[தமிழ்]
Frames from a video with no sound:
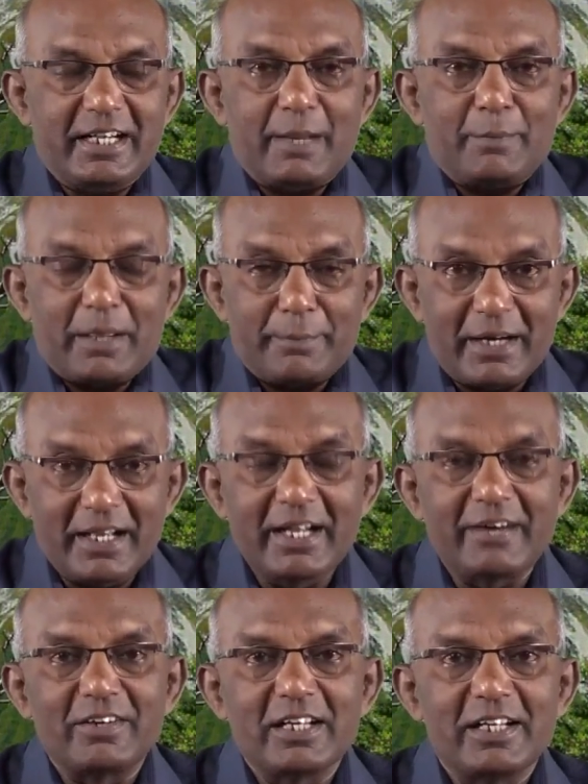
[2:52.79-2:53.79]
நம்முடைய
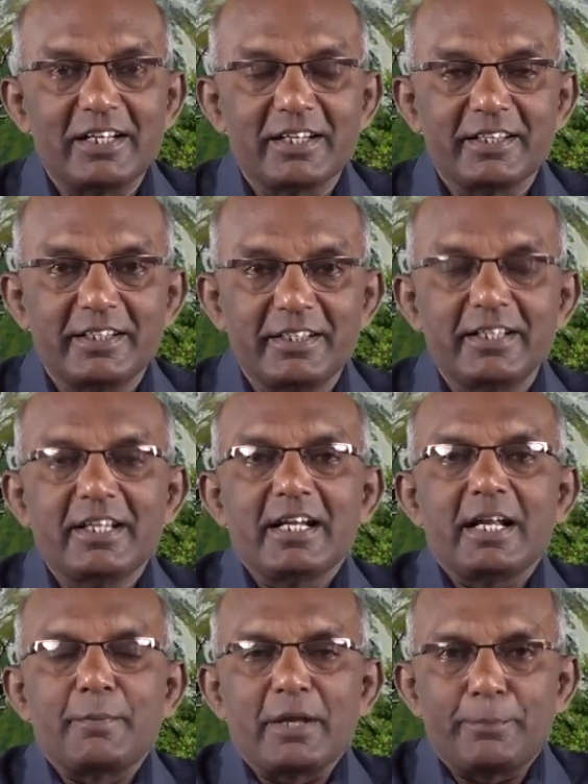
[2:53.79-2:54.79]
மனக்கவலையிலிருந்து
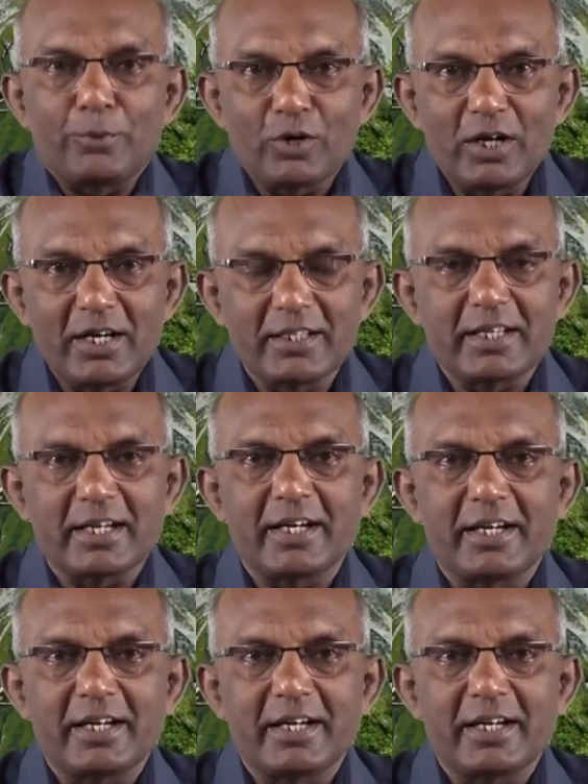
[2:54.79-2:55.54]
நம்முடைய பொருளாதார